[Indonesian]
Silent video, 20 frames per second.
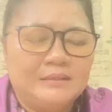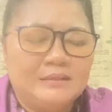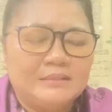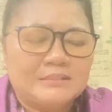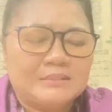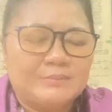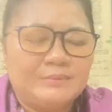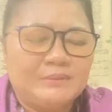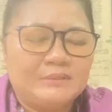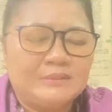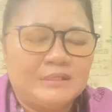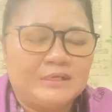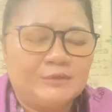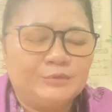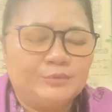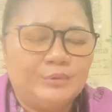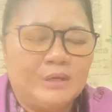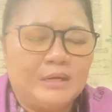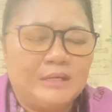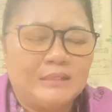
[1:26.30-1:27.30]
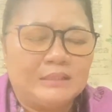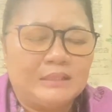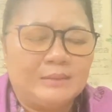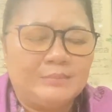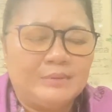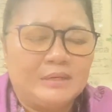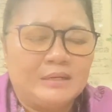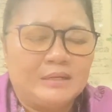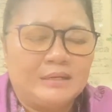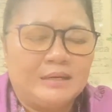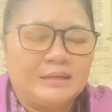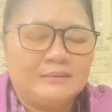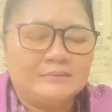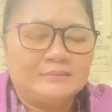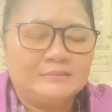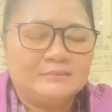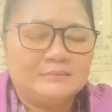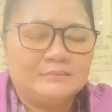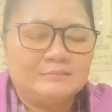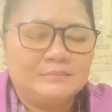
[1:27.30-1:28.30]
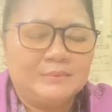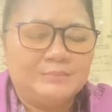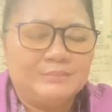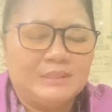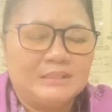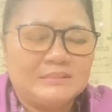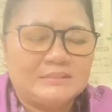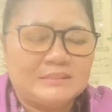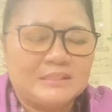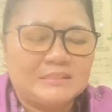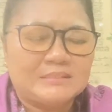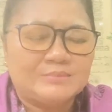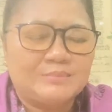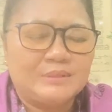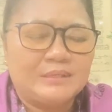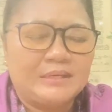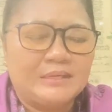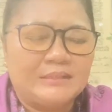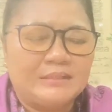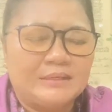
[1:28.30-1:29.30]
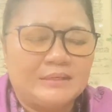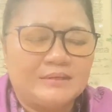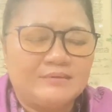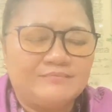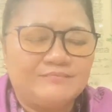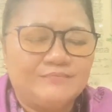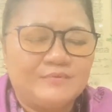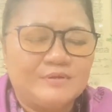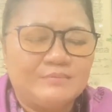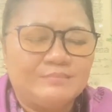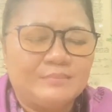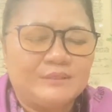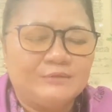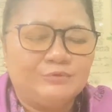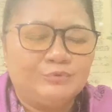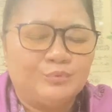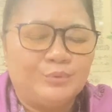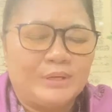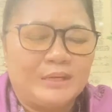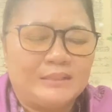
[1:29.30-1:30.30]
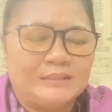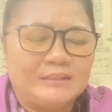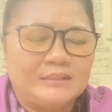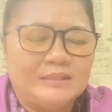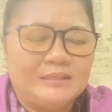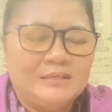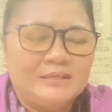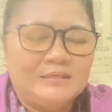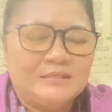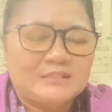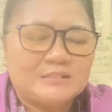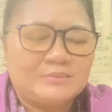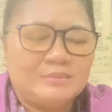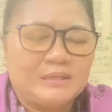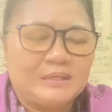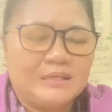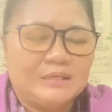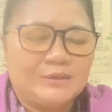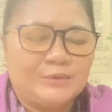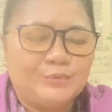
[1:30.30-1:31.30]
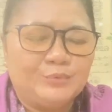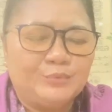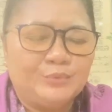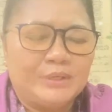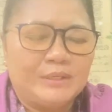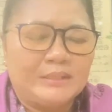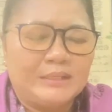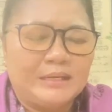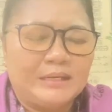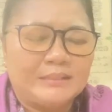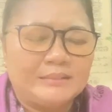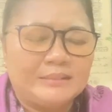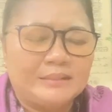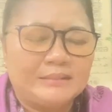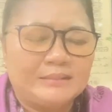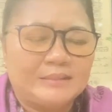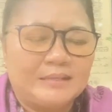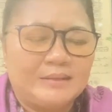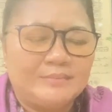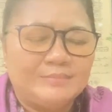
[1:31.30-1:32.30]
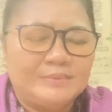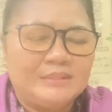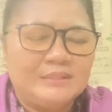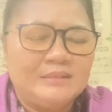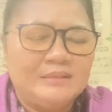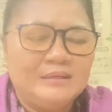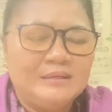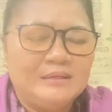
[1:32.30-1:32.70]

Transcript: Sebentar Tuhan kami akan membaca sebagian dari firman Tuhan sebagai renungan harian kami.